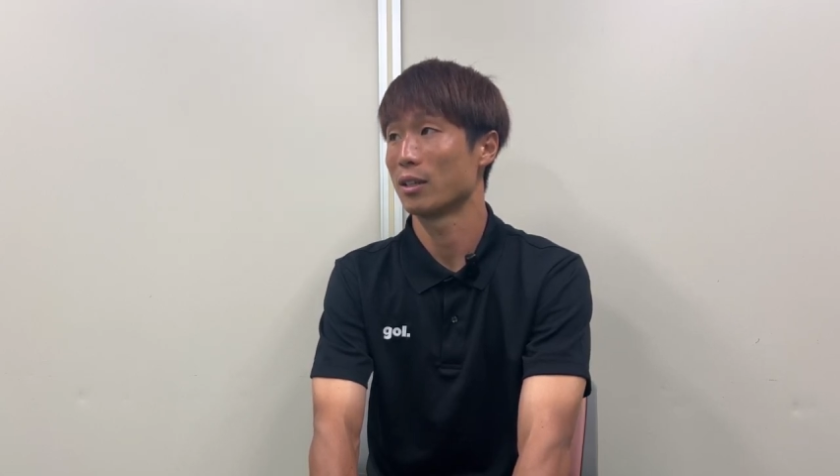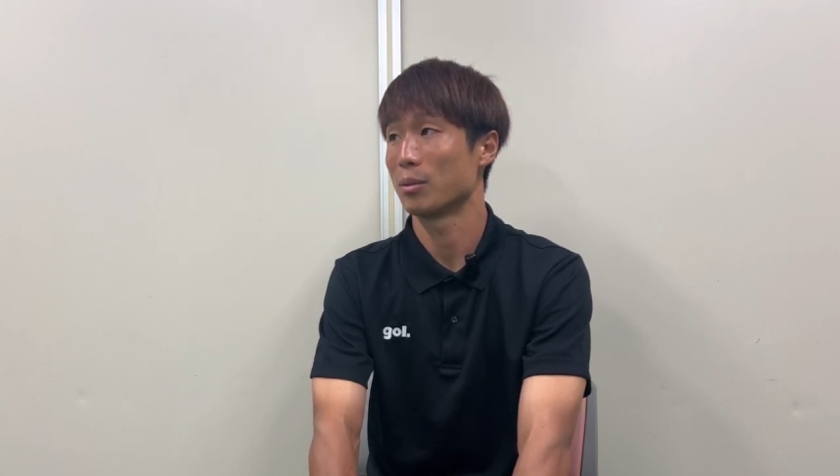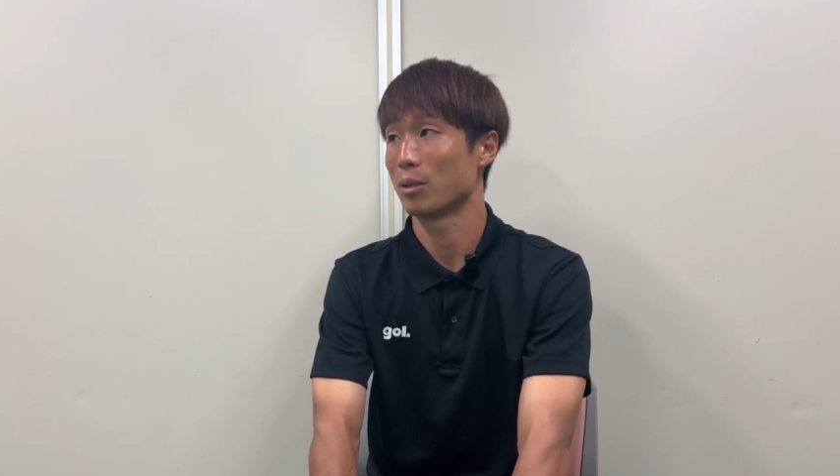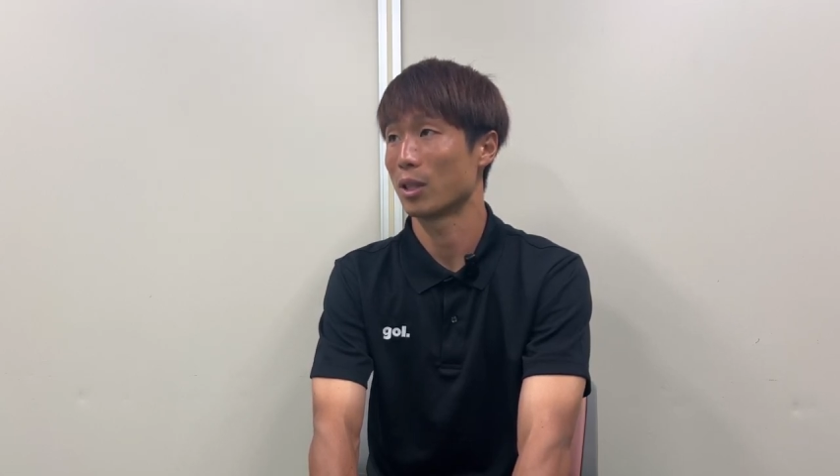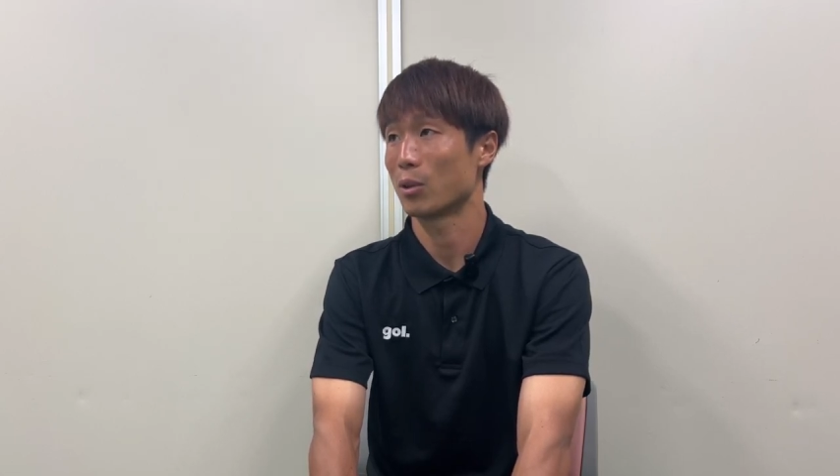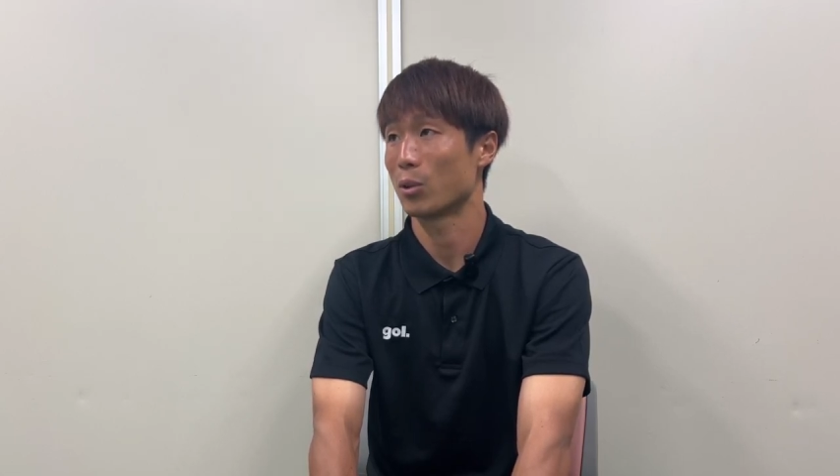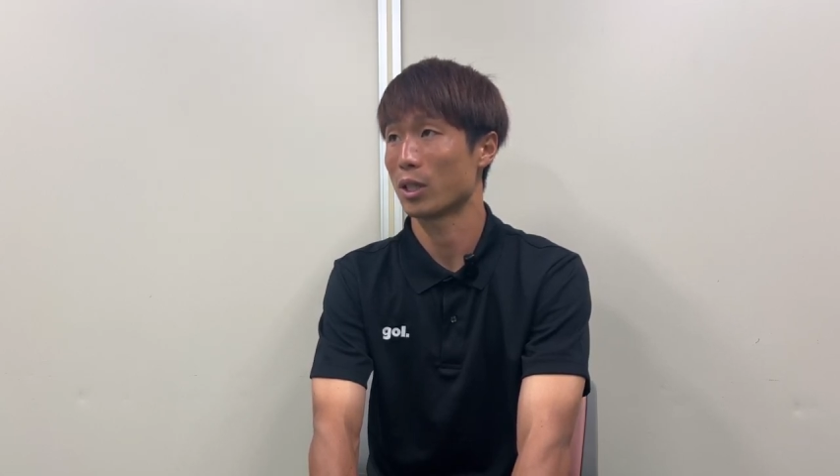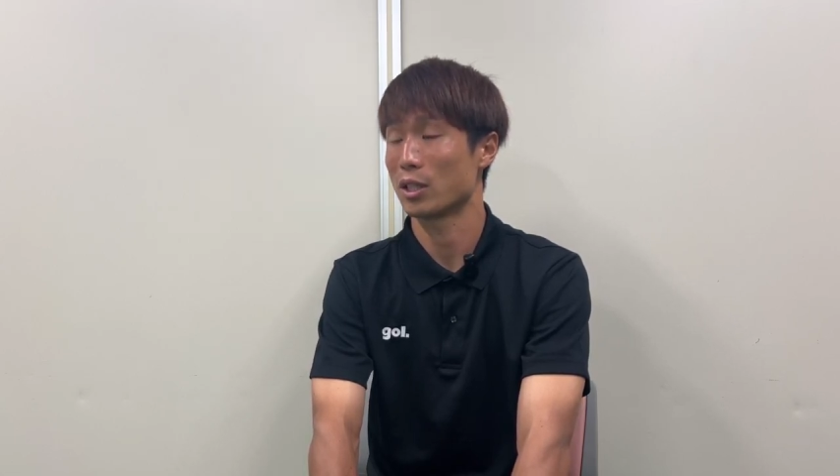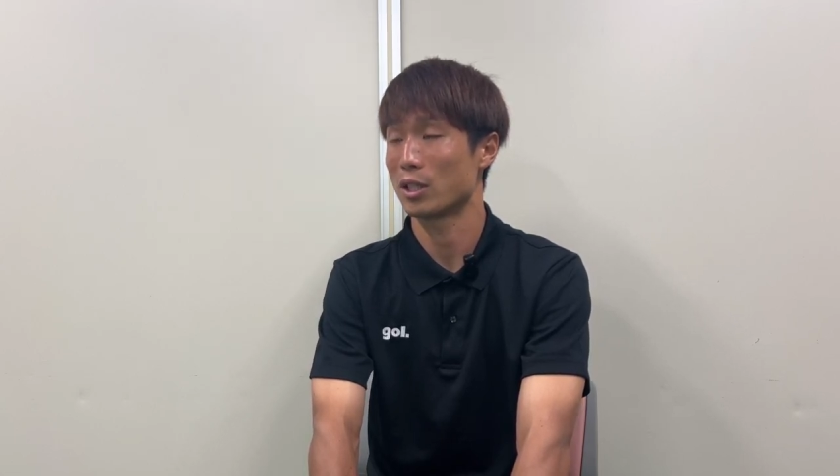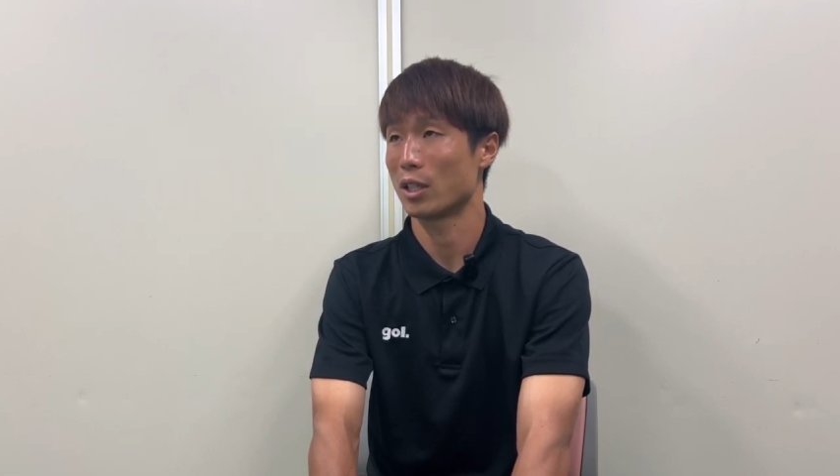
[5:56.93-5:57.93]
自分が
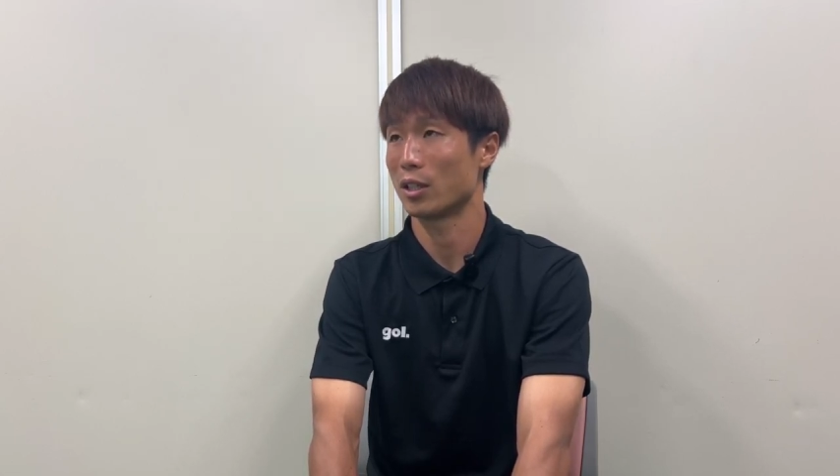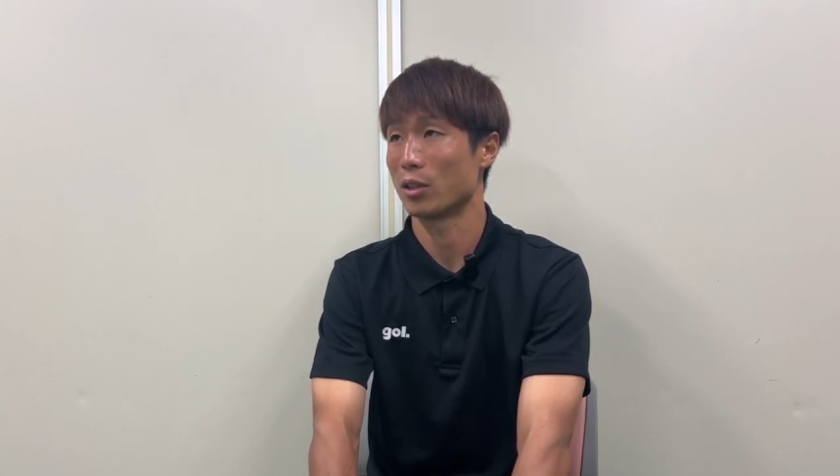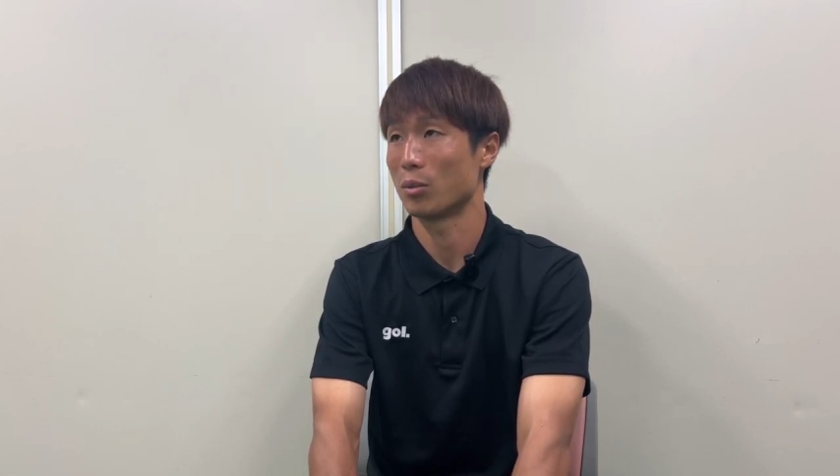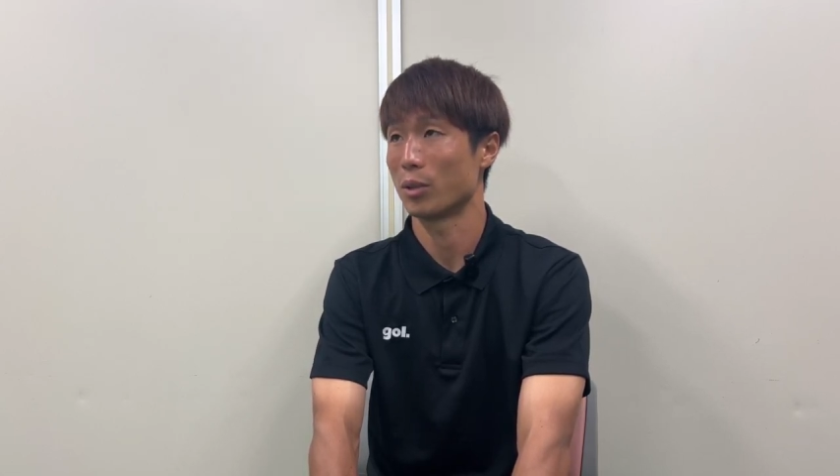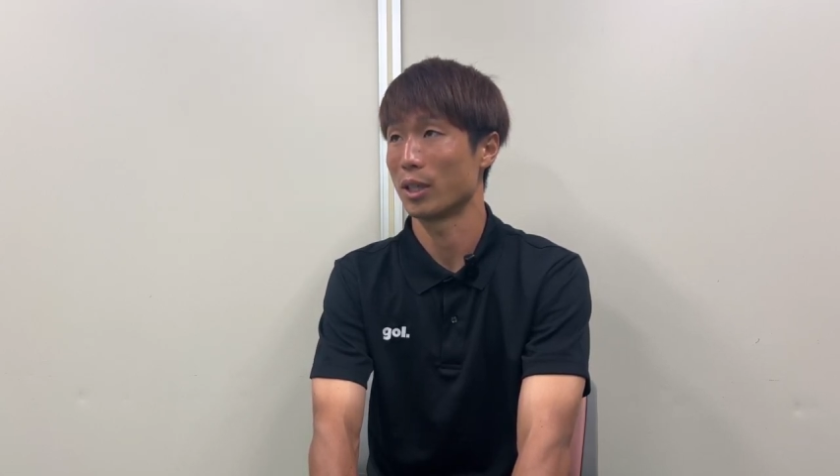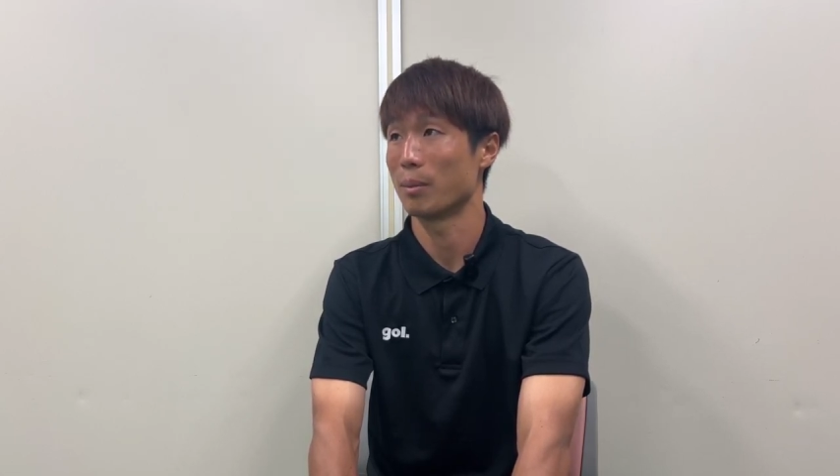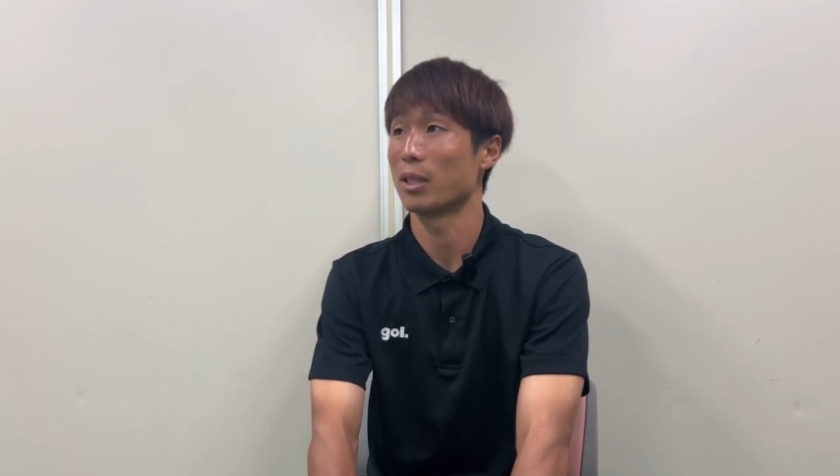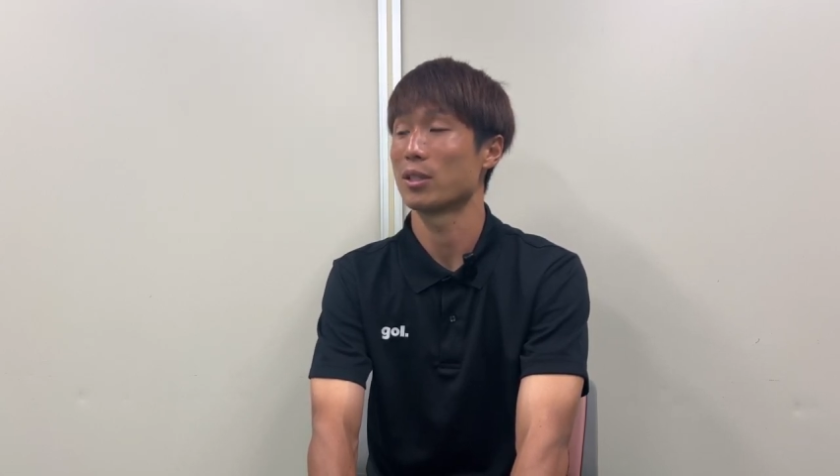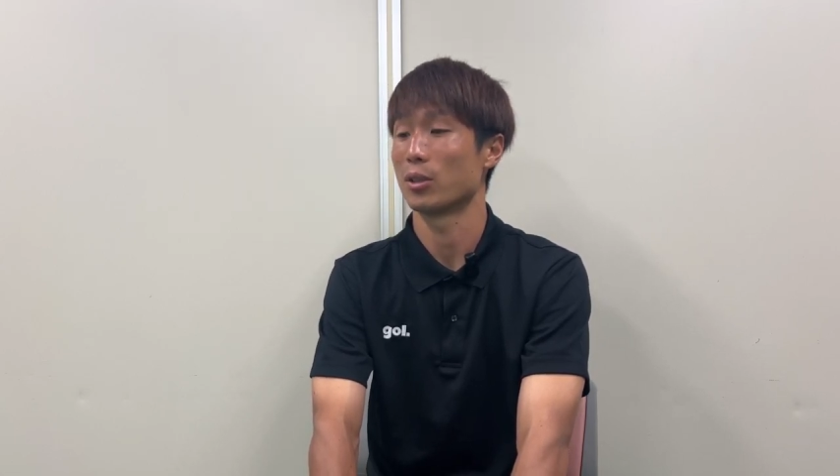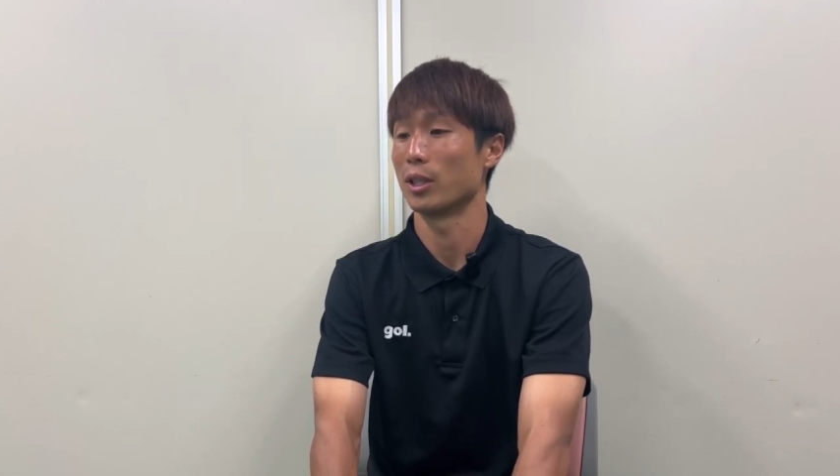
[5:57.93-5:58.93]
貢献したいっていう思いが
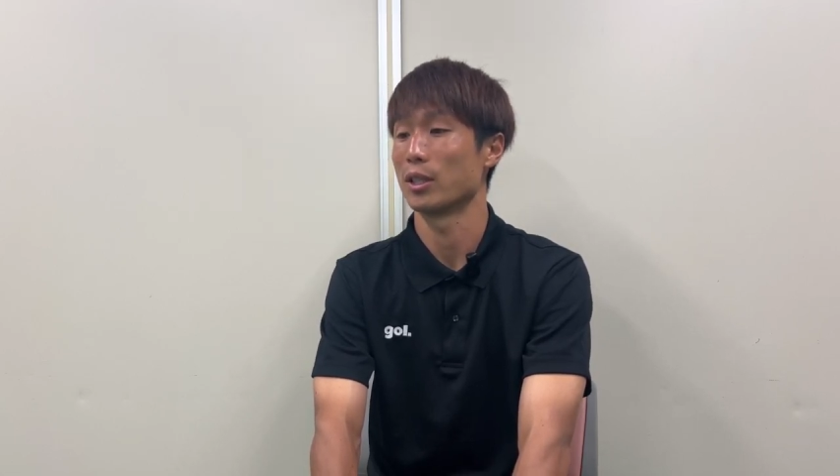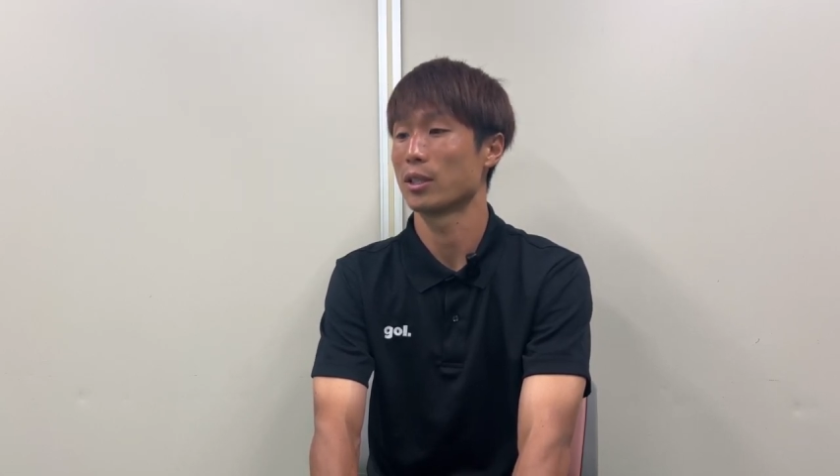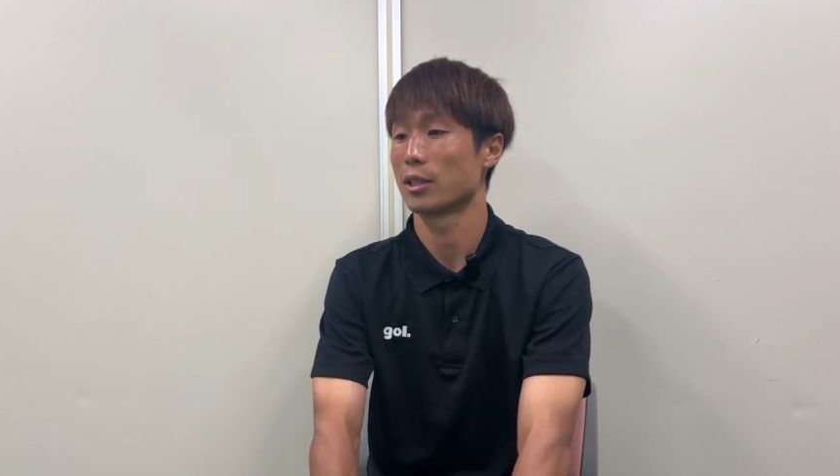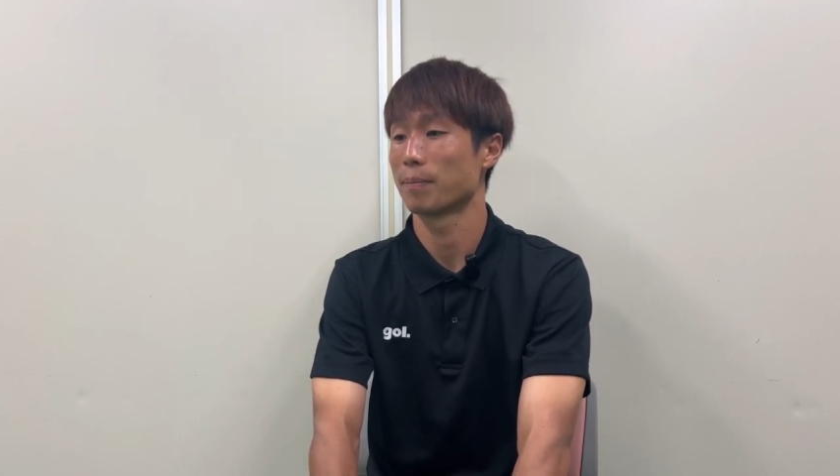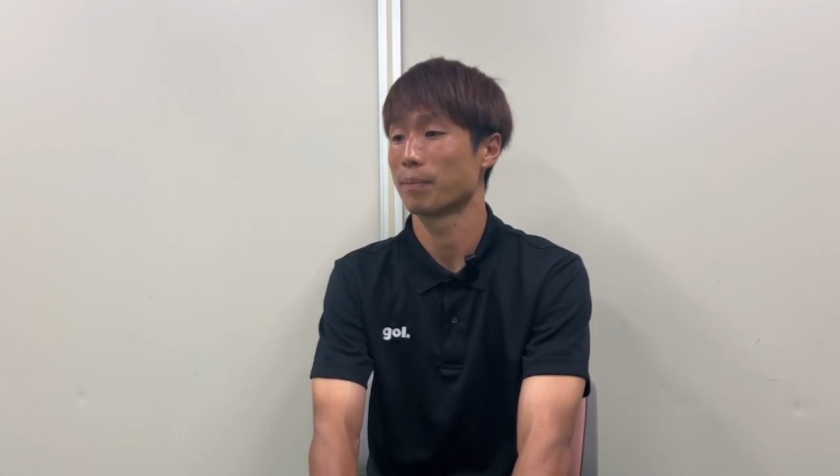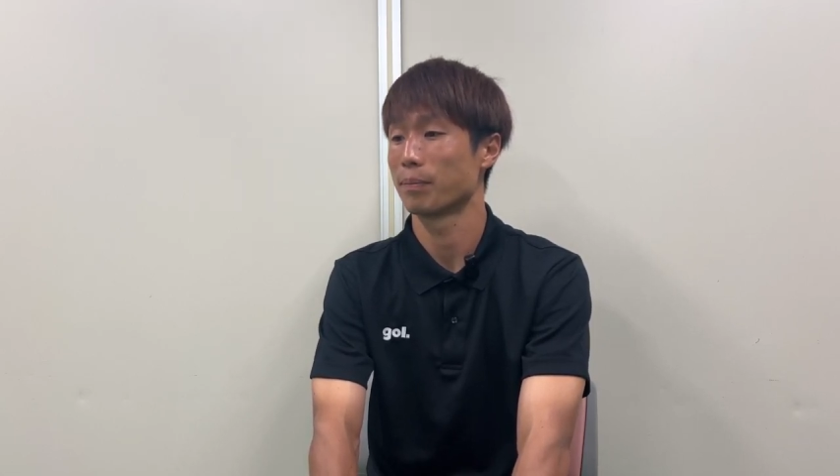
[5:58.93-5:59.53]
今強いです。